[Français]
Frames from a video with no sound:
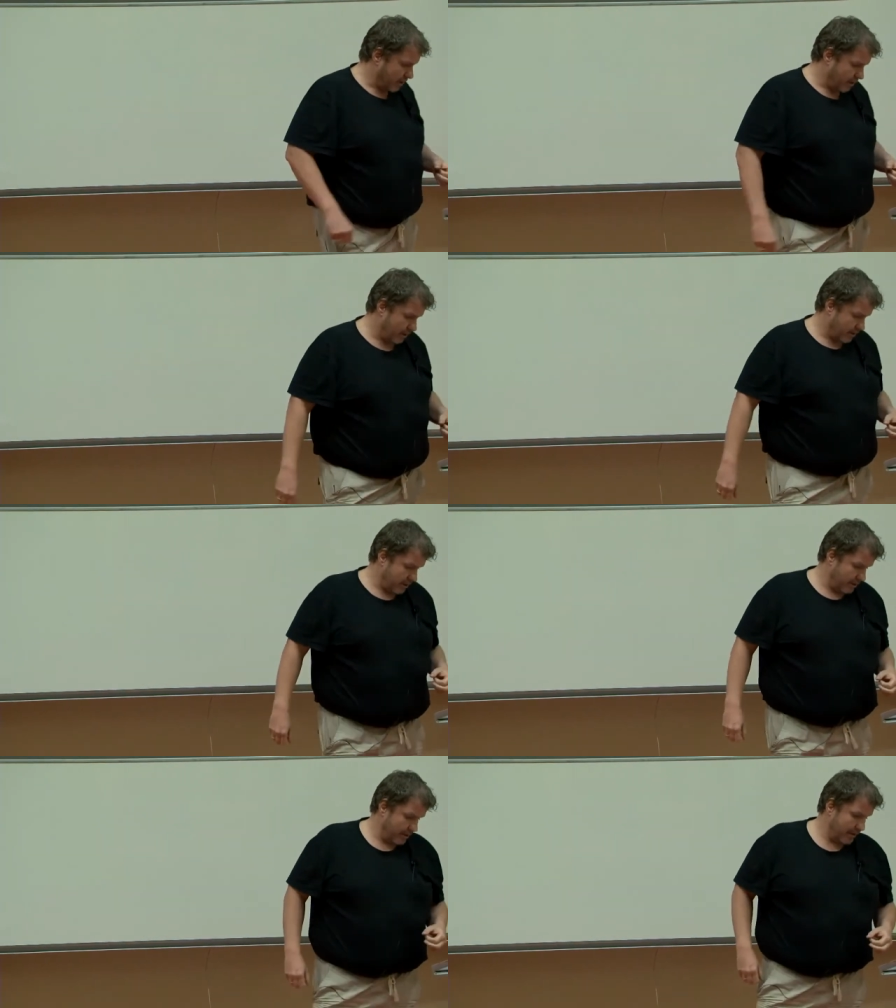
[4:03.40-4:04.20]

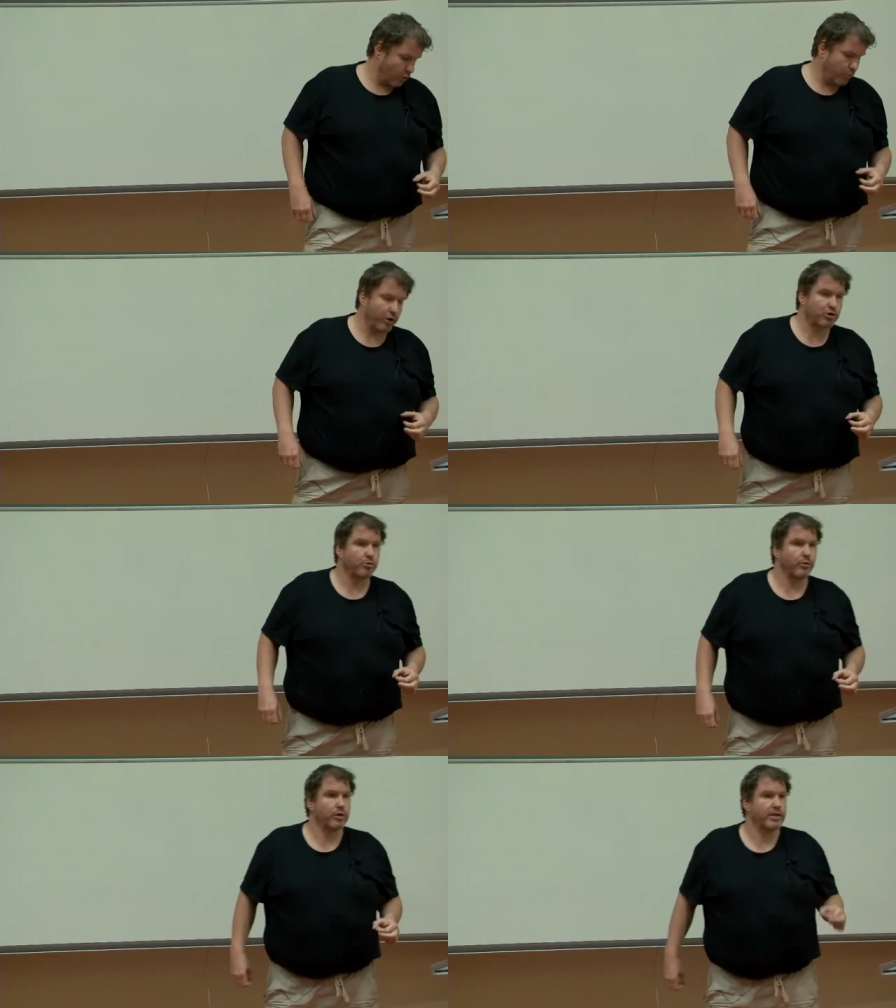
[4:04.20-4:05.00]
euh, les
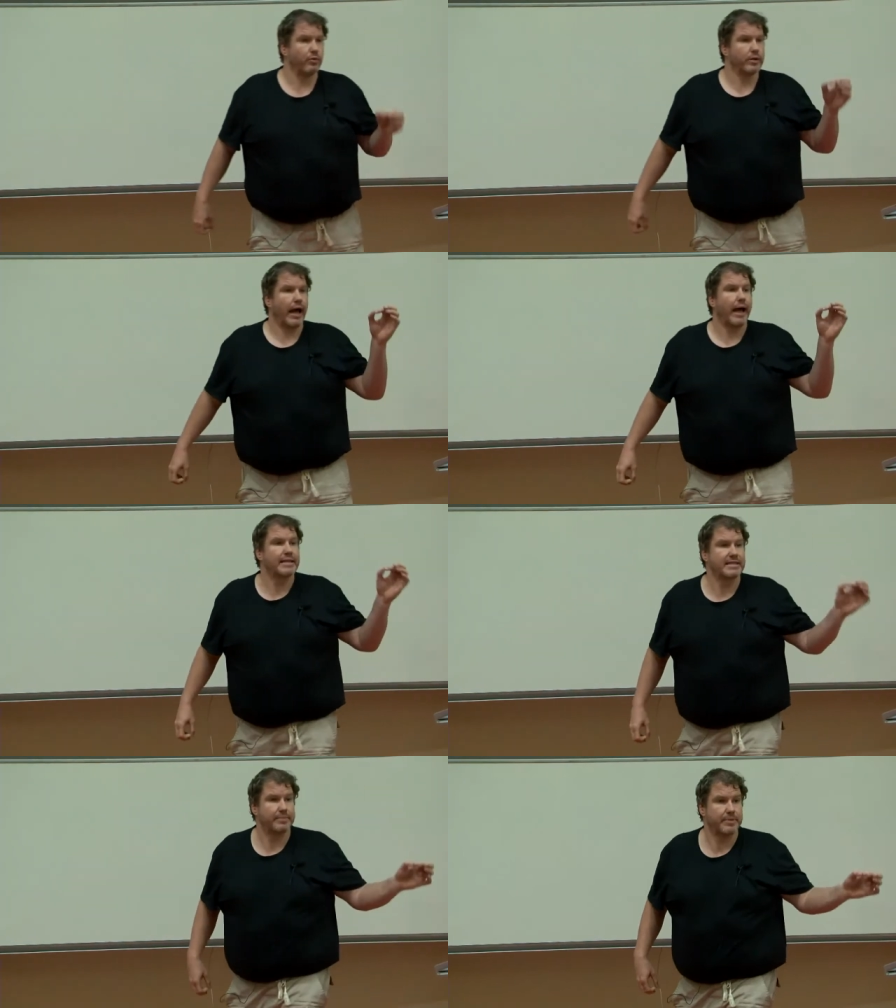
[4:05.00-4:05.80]
comportements qui vont être
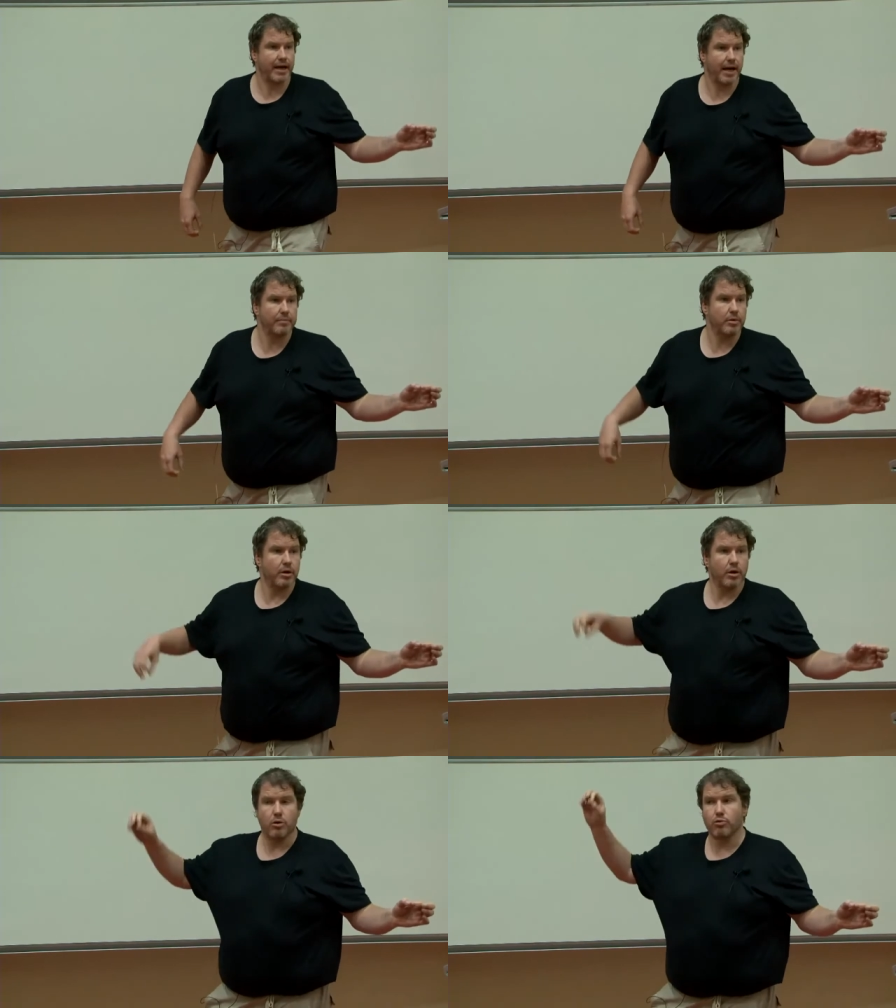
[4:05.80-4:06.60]
acceptables
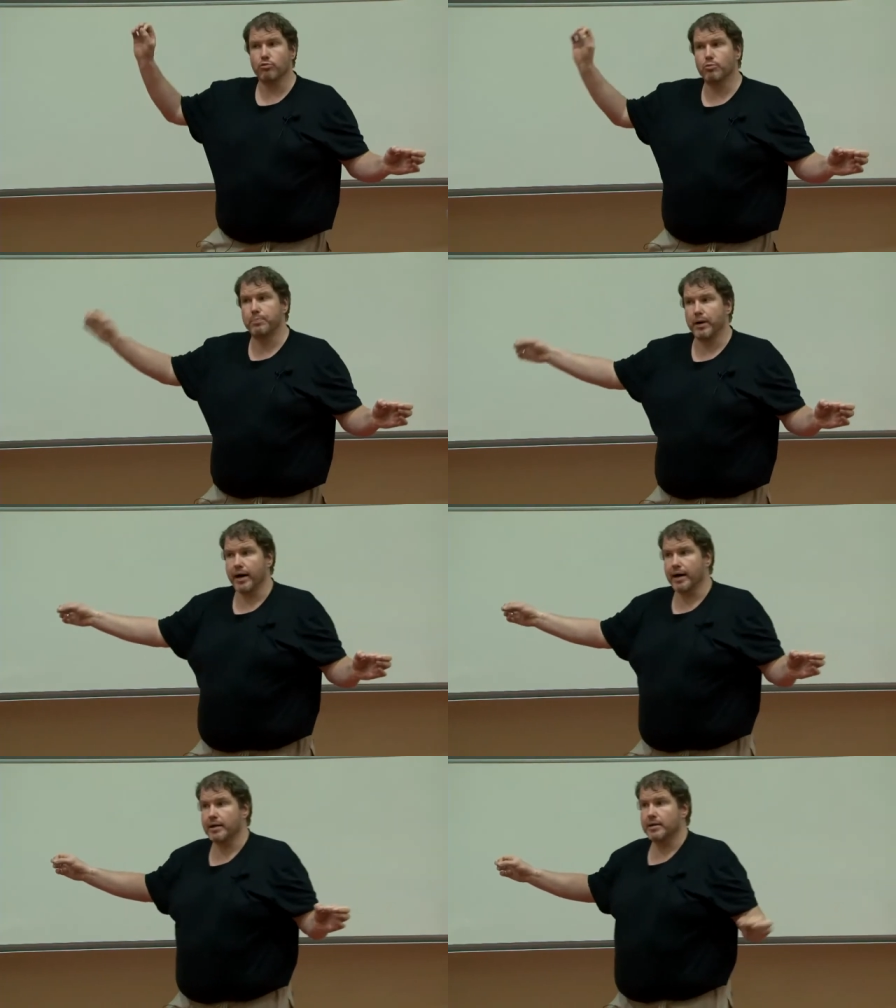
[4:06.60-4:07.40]
ou
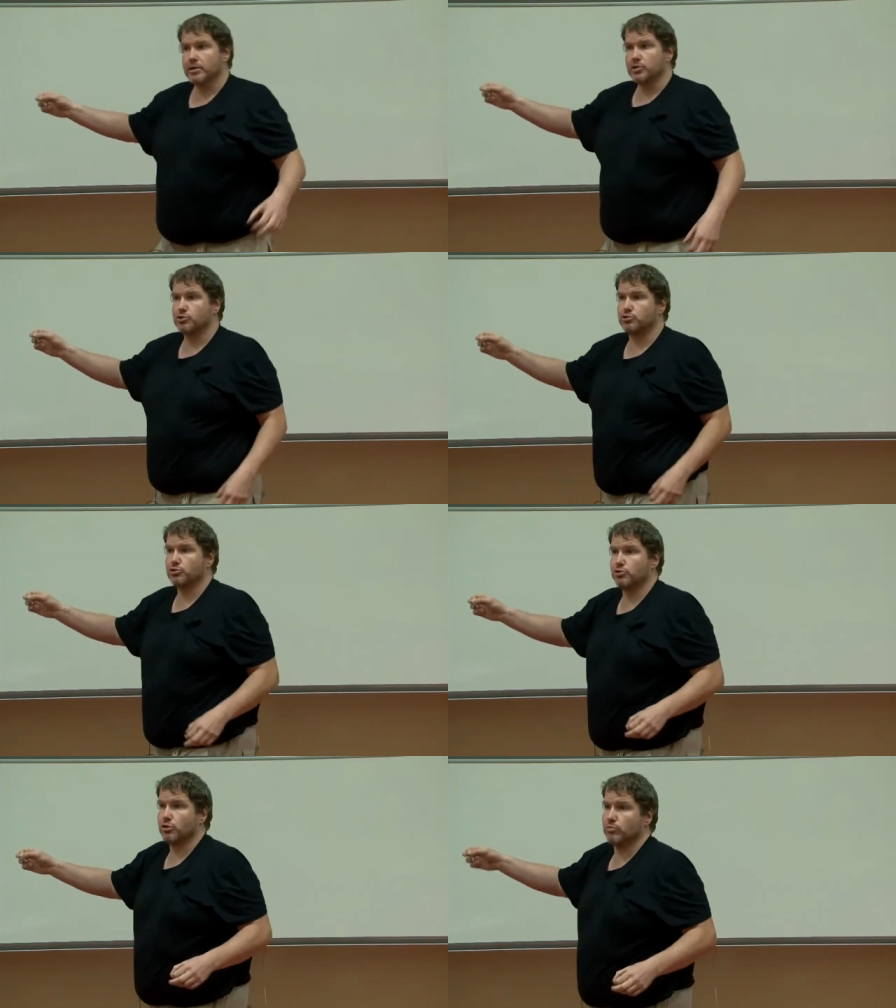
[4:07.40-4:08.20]
pas
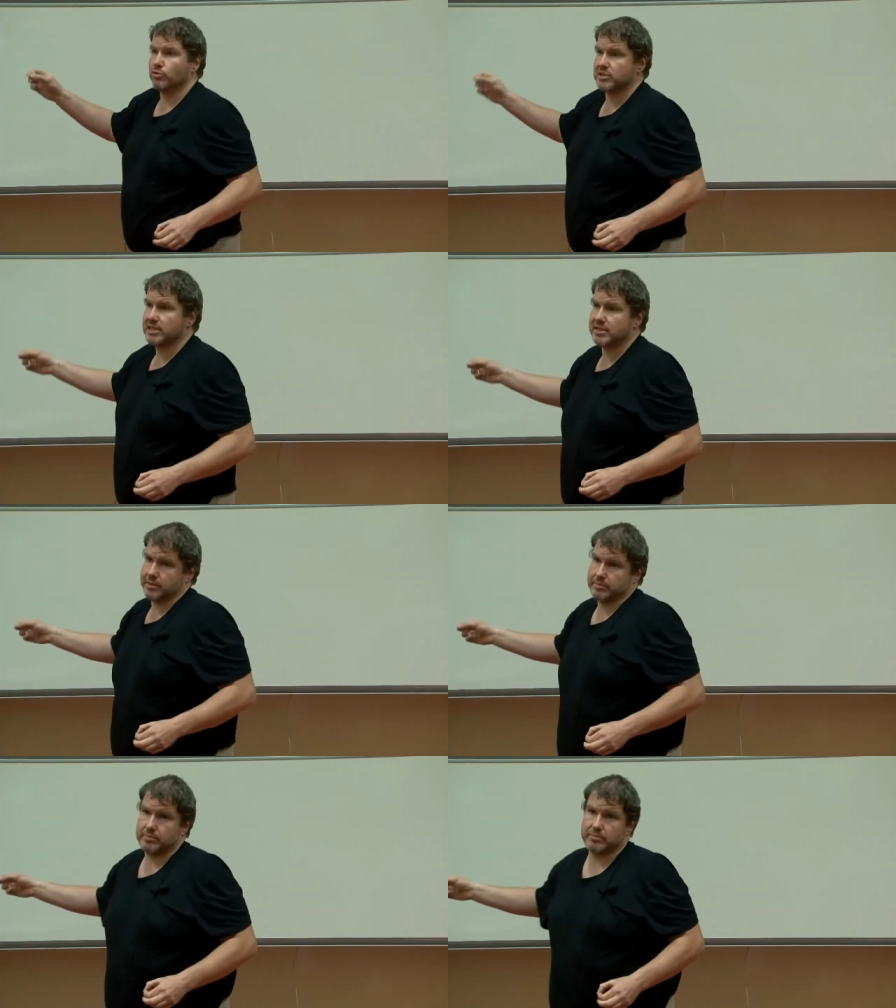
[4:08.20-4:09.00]
sur mon système.
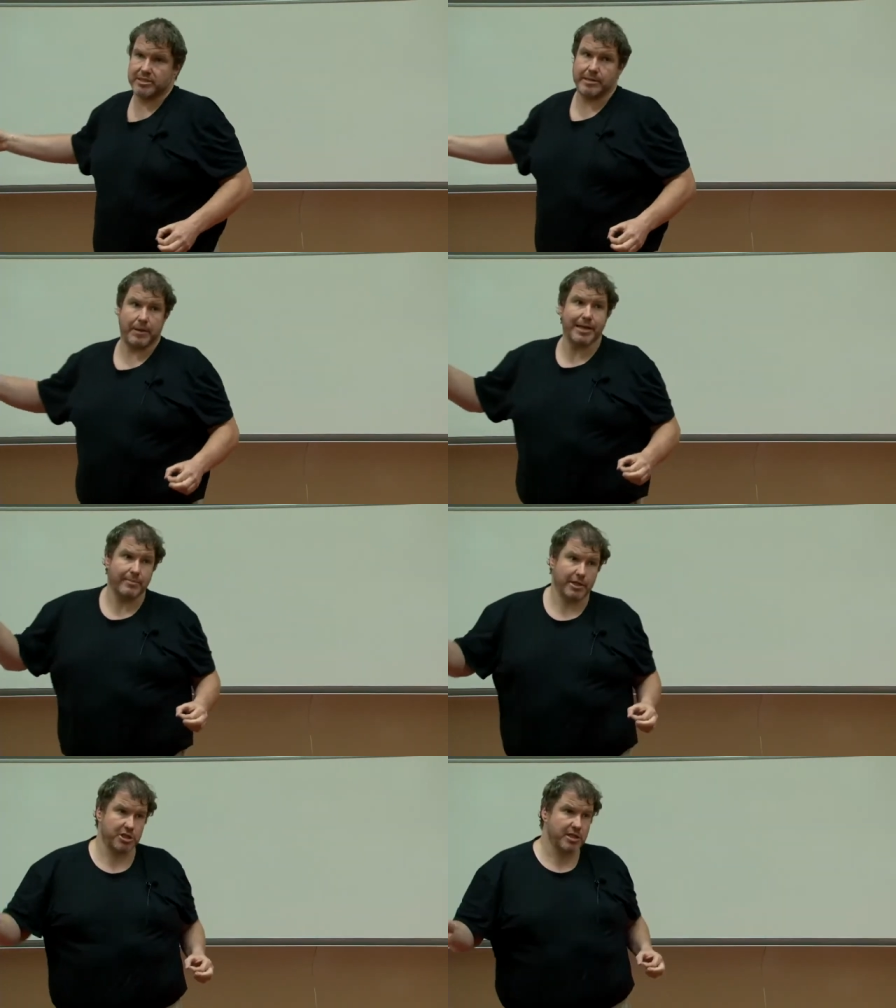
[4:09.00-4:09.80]
C'est pas de la
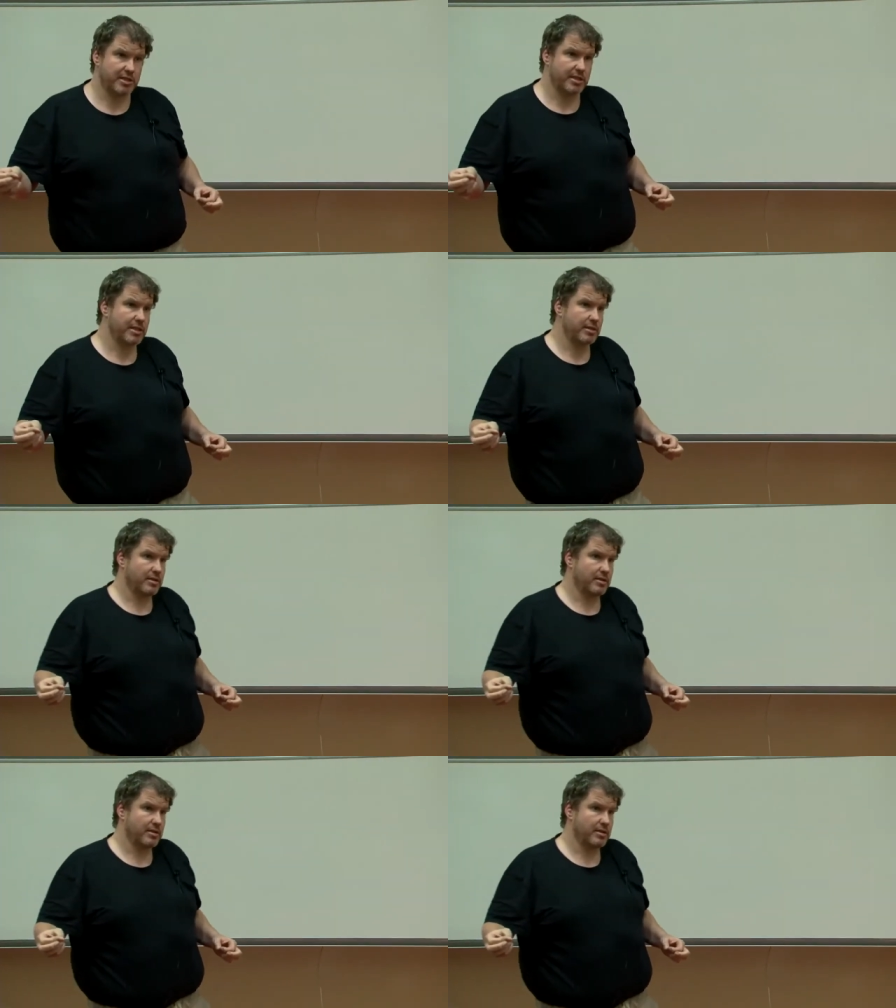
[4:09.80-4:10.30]
magie ici.